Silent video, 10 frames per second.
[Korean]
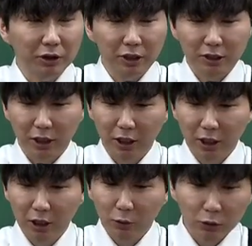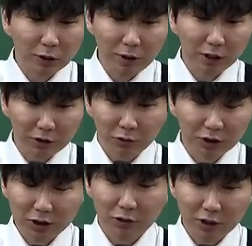근데 이제 동차반 같은 경우는
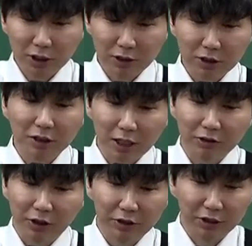특성상 그러지는 않을 거예요.